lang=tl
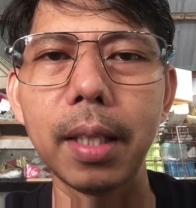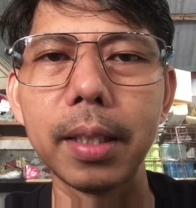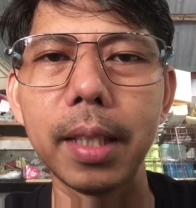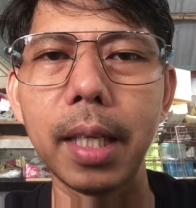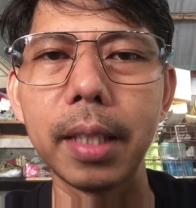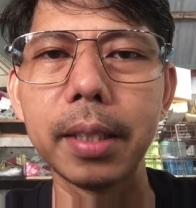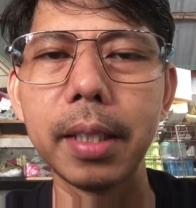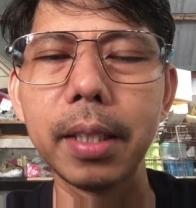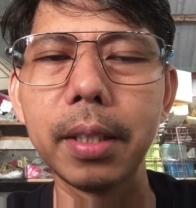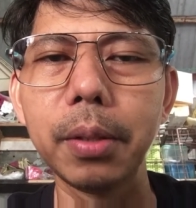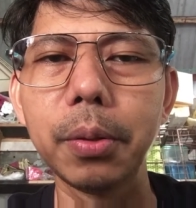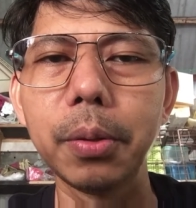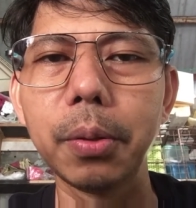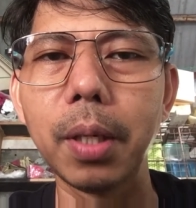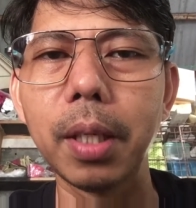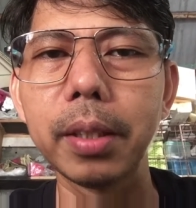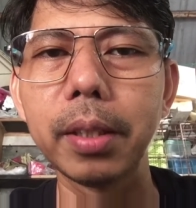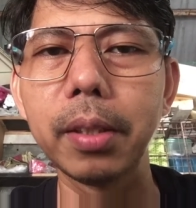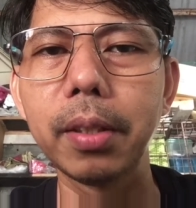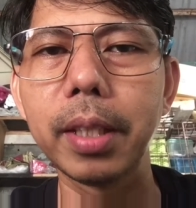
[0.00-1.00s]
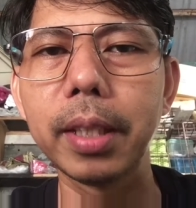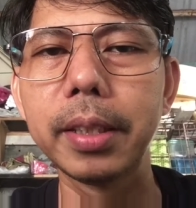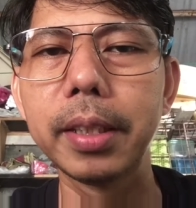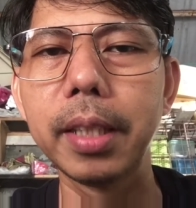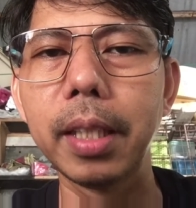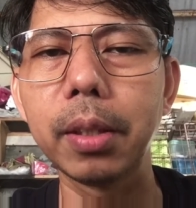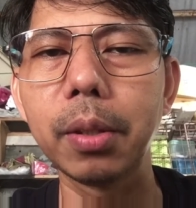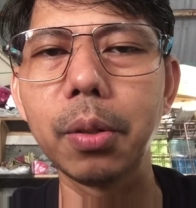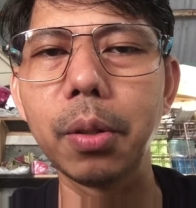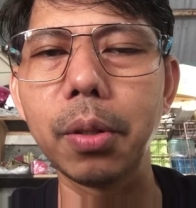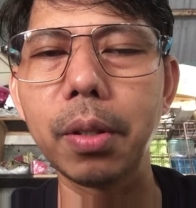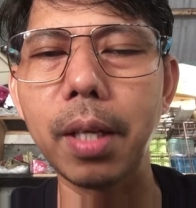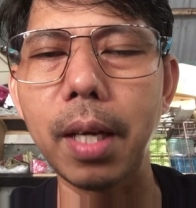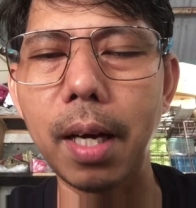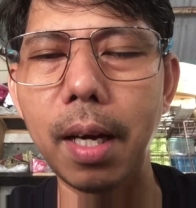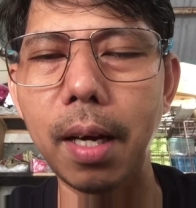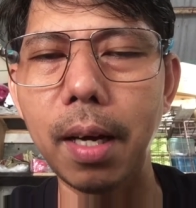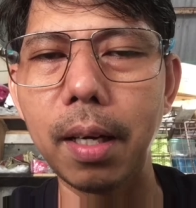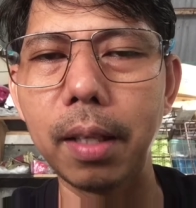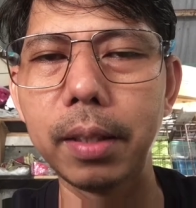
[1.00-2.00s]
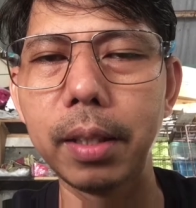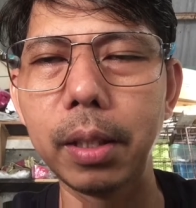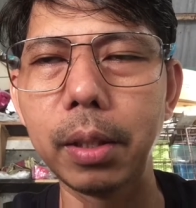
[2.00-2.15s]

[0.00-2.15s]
another yung uh, radiator uh,